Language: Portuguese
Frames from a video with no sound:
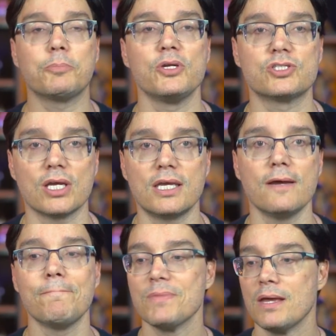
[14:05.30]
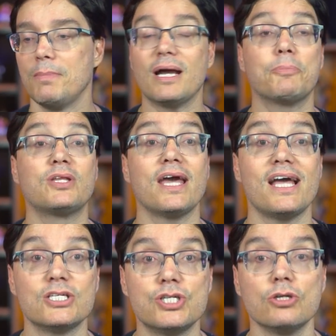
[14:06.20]
por isso aqui. Obrigado por ter
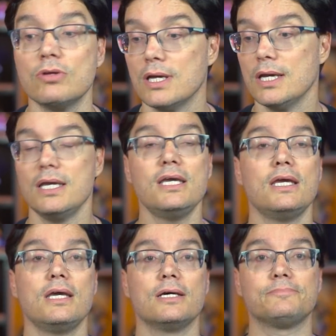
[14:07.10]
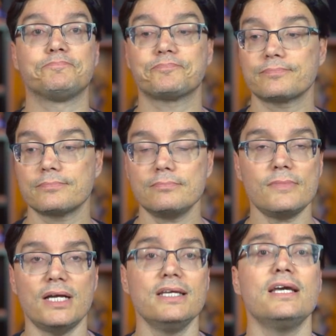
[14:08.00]
reagido. E
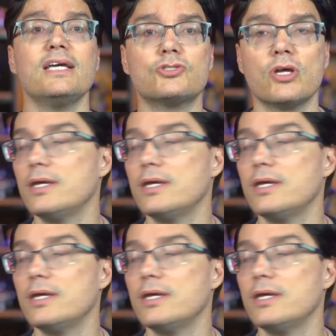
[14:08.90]
e é isso